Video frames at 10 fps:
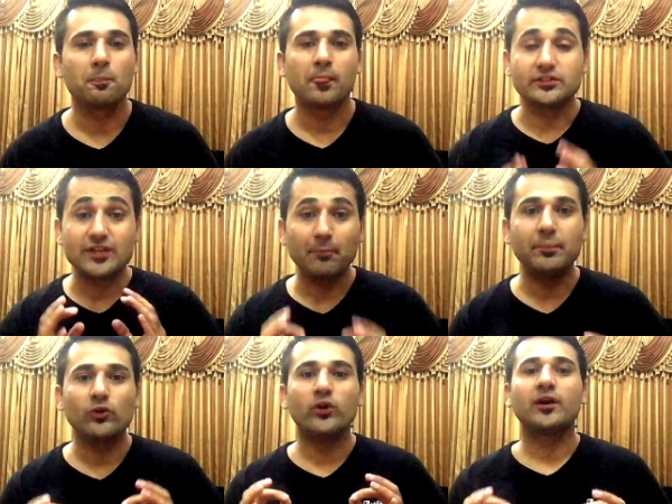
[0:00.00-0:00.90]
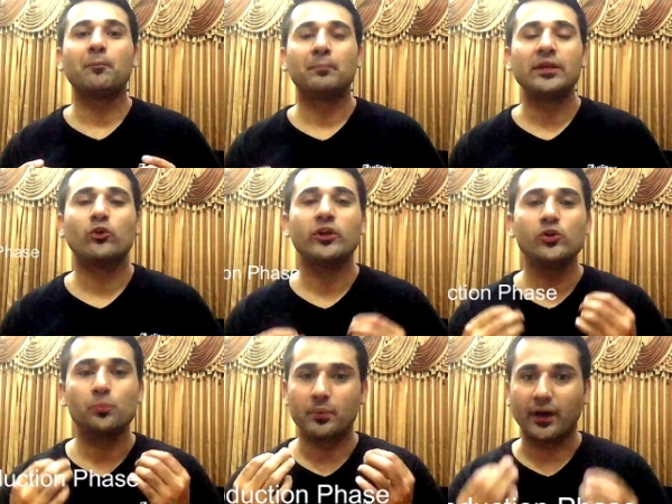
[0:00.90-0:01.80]
जब भी कोई कंपनी कोई न्यू
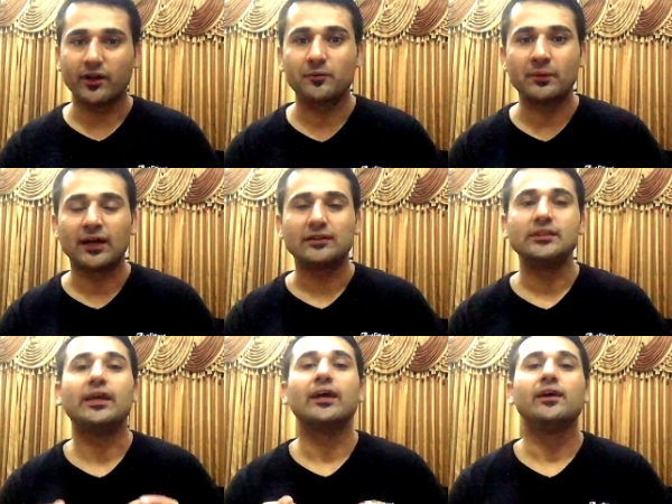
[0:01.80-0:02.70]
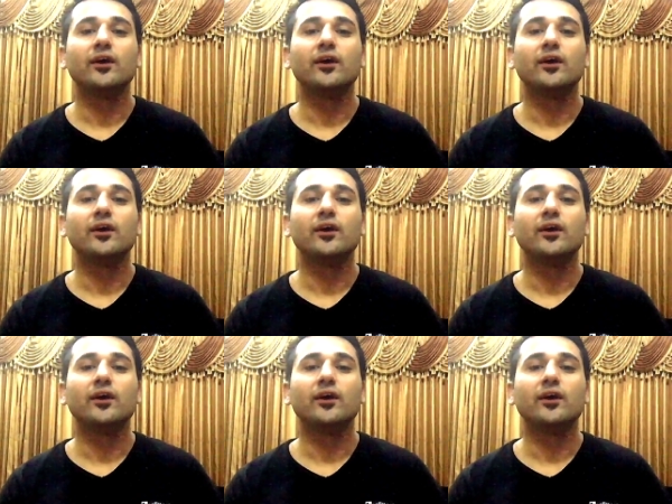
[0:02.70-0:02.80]
प्रोडक्ट बनाती है